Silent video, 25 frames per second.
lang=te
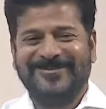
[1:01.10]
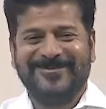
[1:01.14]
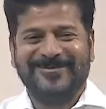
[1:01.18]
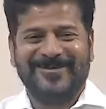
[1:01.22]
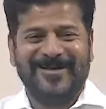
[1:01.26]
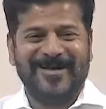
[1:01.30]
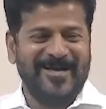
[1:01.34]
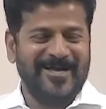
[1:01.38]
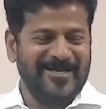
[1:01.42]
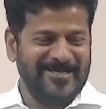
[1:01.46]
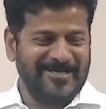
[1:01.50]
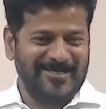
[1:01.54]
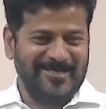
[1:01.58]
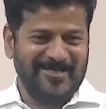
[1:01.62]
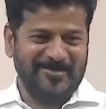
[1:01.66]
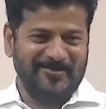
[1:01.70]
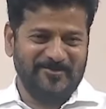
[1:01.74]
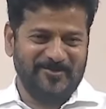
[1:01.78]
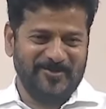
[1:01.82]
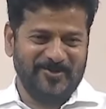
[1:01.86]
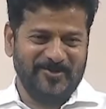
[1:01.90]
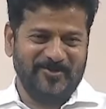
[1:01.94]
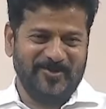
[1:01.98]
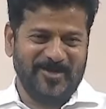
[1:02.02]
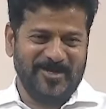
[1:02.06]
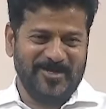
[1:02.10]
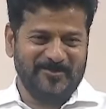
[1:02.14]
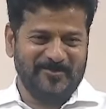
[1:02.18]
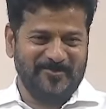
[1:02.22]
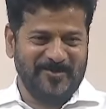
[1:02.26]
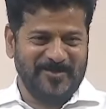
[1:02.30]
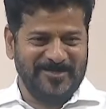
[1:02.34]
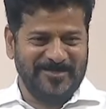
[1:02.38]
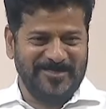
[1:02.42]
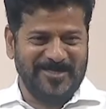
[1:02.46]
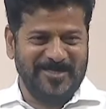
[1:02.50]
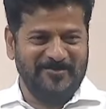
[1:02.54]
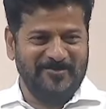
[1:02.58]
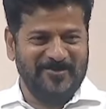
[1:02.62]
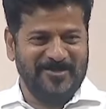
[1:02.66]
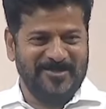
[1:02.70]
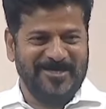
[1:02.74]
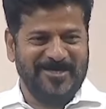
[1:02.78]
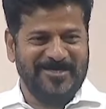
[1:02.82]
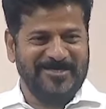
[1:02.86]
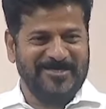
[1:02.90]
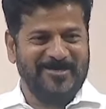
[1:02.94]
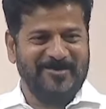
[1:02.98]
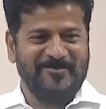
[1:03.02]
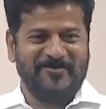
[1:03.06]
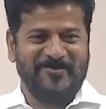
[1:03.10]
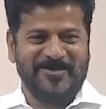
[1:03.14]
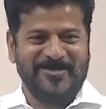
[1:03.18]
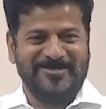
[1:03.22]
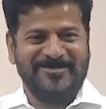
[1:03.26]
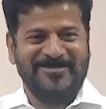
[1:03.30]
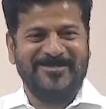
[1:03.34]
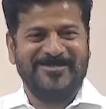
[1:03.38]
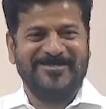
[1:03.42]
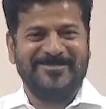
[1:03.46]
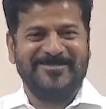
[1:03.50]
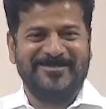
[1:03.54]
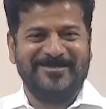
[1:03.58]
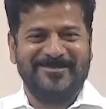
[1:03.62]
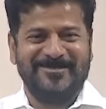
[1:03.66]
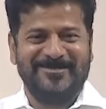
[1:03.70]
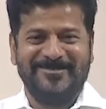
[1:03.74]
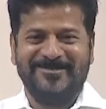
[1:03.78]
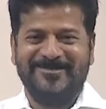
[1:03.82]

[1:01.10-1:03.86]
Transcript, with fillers: కానీ ఇప్పుడు వారు పద్దెనిమిది గంటలు పనిచేస్తే